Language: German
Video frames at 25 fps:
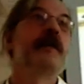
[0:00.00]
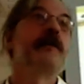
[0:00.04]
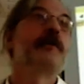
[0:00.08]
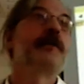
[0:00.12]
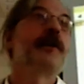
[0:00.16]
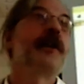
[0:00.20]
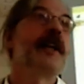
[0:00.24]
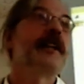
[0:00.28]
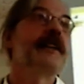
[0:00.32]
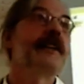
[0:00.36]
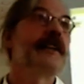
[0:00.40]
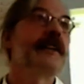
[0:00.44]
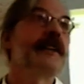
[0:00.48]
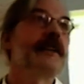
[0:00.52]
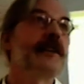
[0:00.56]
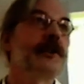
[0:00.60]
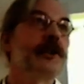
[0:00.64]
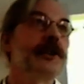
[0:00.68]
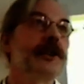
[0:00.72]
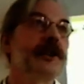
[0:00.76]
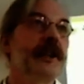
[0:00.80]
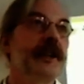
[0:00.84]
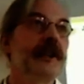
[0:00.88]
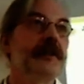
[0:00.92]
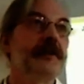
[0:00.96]
Vielleicht nicht so
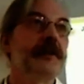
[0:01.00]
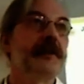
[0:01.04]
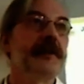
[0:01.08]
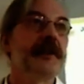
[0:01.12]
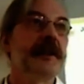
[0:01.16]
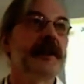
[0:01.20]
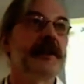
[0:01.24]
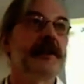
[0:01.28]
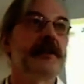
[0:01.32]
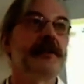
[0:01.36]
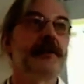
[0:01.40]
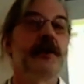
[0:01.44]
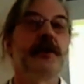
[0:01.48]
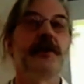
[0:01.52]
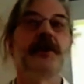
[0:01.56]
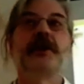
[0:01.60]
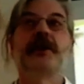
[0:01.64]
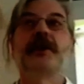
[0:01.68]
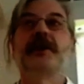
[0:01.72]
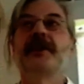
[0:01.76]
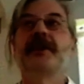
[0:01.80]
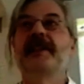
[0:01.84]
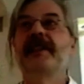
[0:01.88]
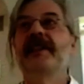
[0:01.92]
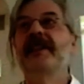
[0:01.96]
schnell, wie wir das
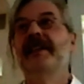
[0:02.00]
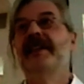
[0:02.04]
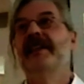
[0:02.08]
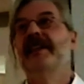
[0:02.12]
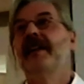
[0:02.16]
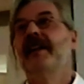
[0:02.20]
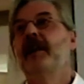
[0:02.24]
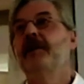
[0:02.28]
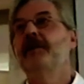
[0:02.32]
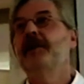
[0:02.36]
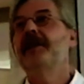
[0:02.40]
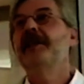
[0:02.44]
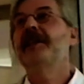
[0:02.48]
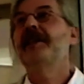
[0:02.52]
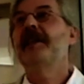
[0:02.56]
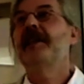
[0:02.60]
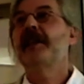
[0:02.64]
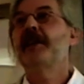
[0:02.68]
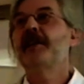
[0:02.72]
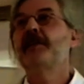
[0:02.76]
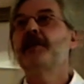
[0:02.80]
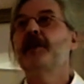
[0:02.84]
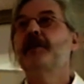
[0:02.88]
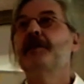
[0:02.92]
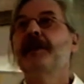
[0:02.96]
wünschen, aber ich
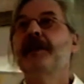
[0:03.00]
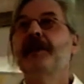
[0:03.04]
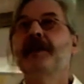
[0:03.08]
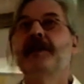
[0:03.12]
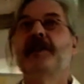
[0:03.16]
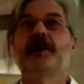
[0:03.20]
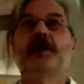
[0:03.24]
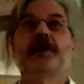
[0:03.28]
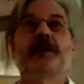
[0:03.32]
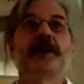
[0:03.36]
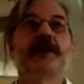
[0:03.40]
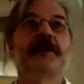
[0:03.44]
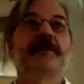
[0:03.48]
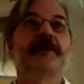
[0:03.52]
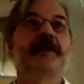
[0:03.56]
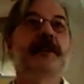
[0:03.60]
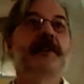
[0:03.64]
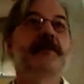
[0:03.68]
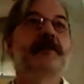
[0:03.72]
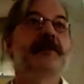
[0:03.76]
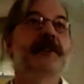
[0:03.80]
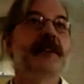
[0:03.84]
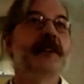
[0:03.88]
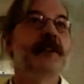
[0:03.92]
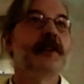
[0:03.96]
sage immer, Mediation ist wie
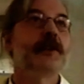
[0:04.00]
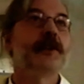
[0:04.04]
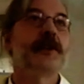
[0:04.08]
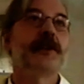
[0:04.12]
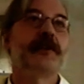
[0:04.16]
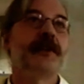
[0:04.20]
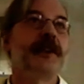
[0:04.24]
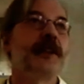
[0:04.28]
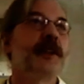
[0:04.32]
ein Virus.